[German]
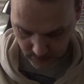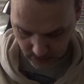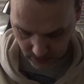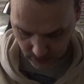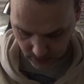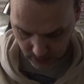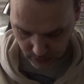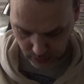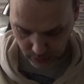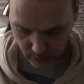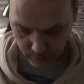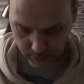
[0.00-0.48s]

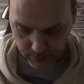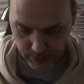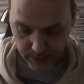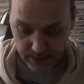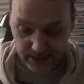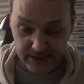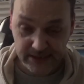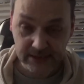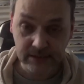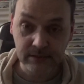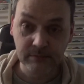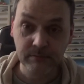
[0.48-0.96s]
Ja, am
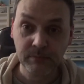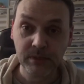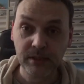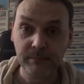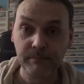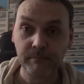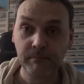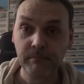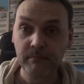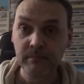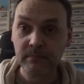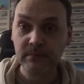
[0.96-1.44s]
besten mit
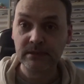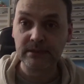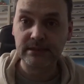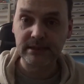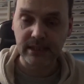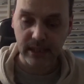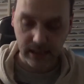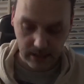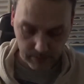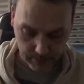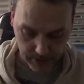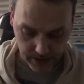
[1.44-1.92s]
dem
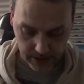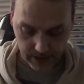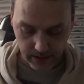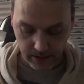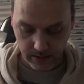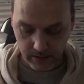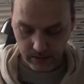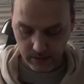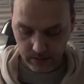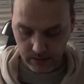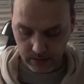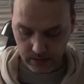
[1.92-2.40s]
Skalpell.
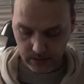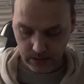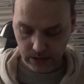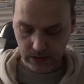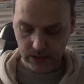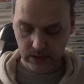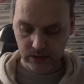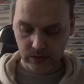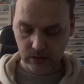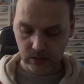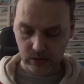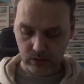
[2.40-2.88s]

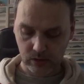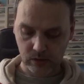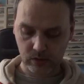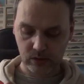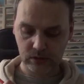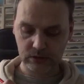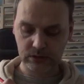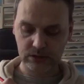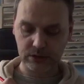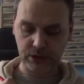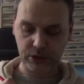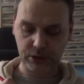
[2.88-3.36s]

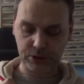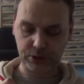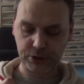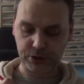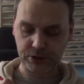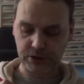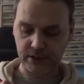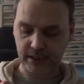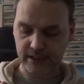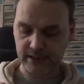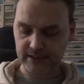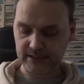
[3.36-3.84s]
Und ich
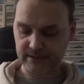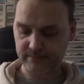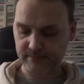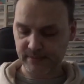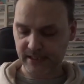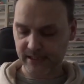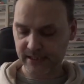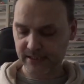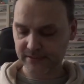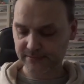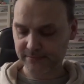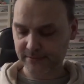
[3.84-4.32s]
schneide es mal
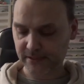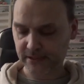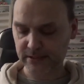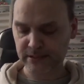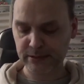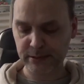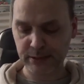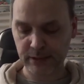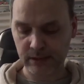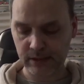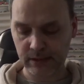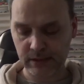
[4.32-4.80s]
einfach
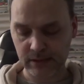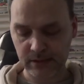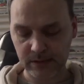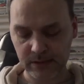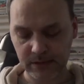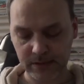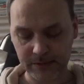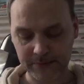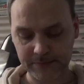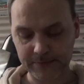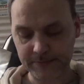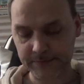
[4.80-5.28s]
hier
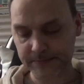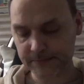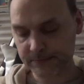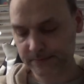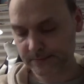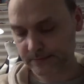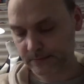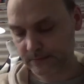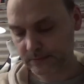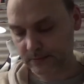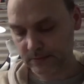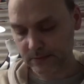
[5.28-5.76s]
auf.
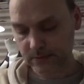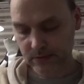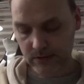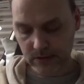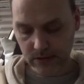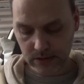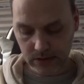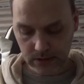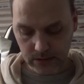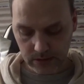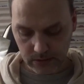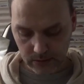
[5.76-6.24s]

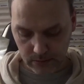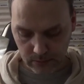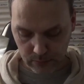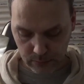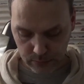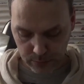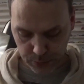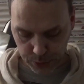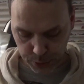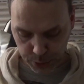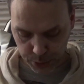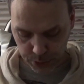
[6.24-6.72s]

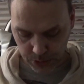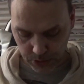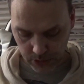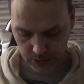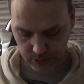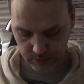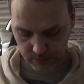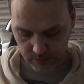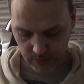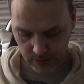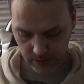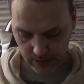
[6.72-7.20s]
Und ich schneide
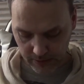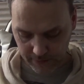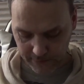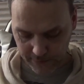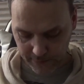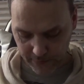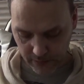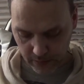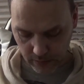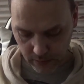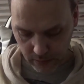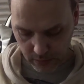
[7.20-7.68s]
es mal
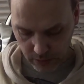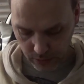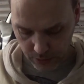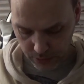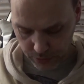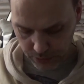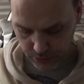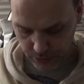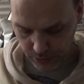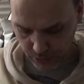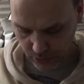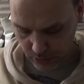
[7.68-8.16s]
einfach
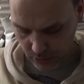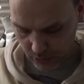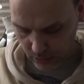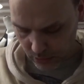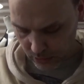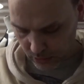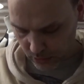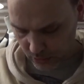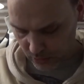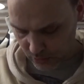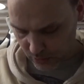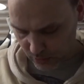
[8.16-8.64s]
hier
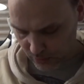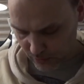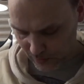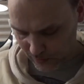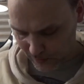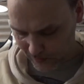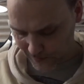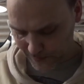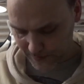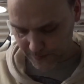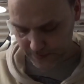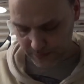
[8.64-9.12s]

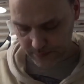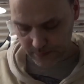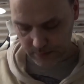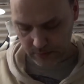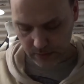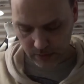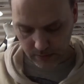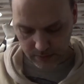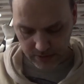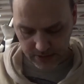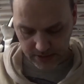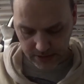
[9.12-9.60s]
auf.
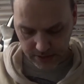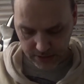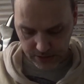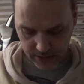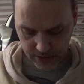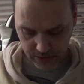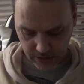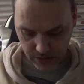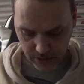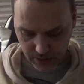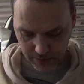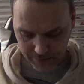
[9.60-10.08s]
Habe ich
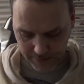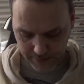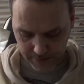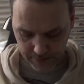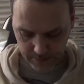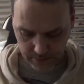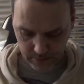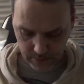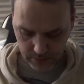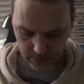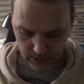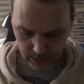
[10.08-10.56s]
richtig auf?
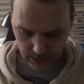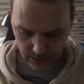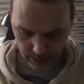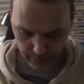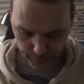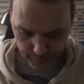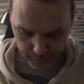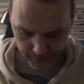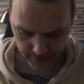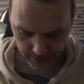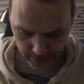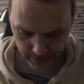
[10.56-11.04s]

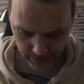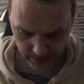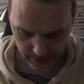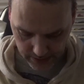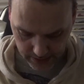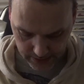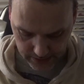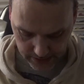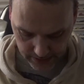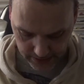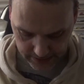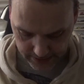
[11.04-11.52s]
Nee,
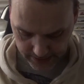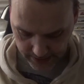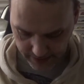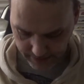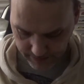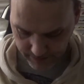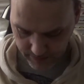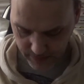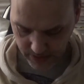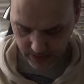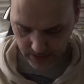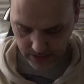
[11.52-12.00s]

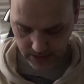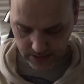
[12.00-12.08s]
daneben.